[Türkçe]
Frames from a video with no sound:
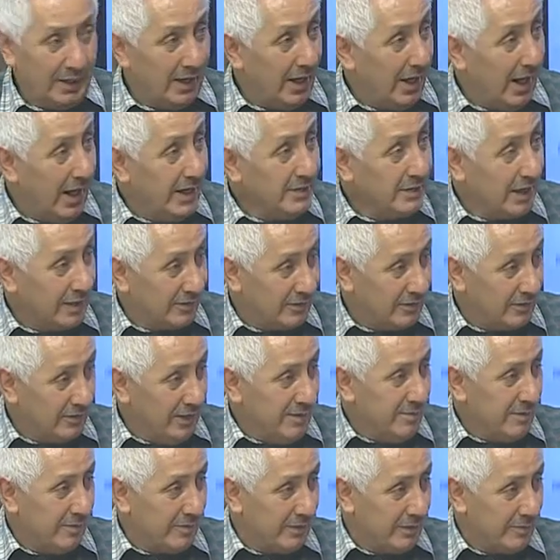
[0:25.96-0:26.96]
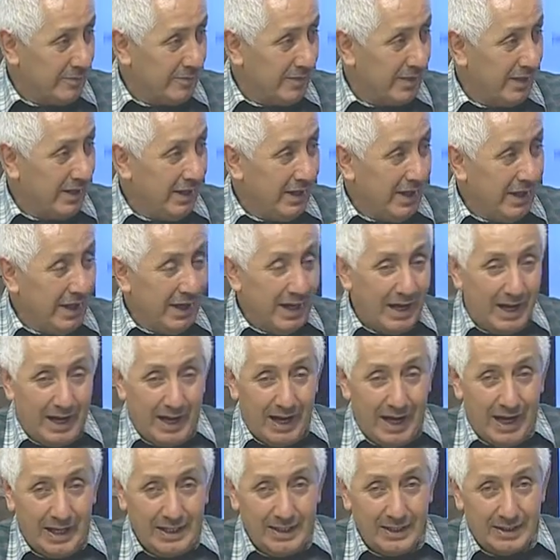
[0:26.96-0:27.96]
Hayrat evet, değil mi efendim? Evet efendim.
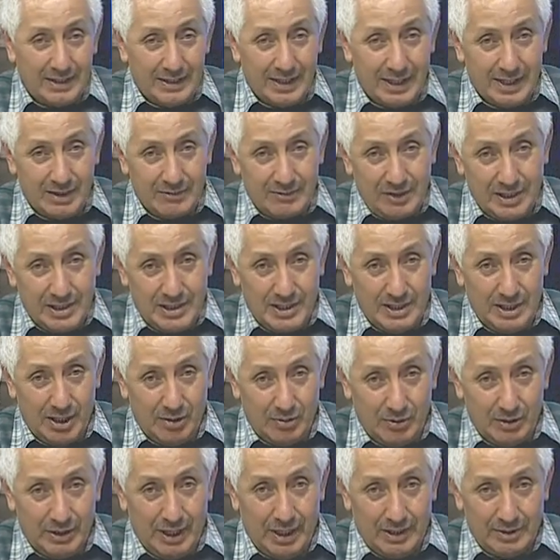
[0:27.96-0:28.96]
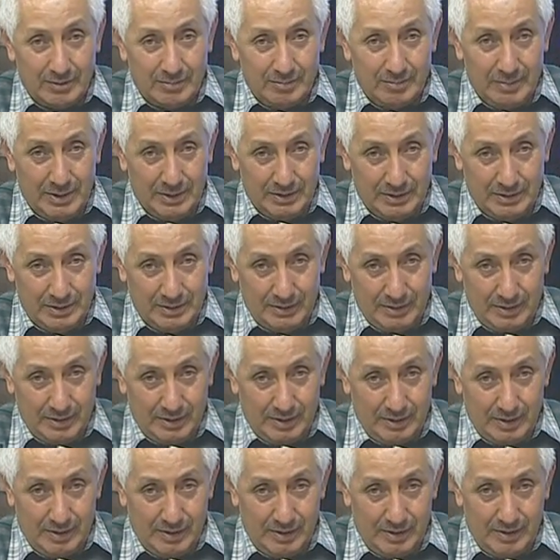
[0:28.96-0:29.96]
Hayırlara vesile olan bir
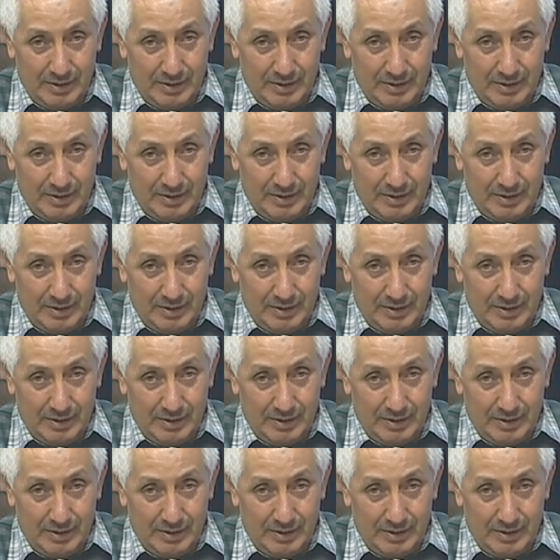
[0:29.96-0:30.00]
e,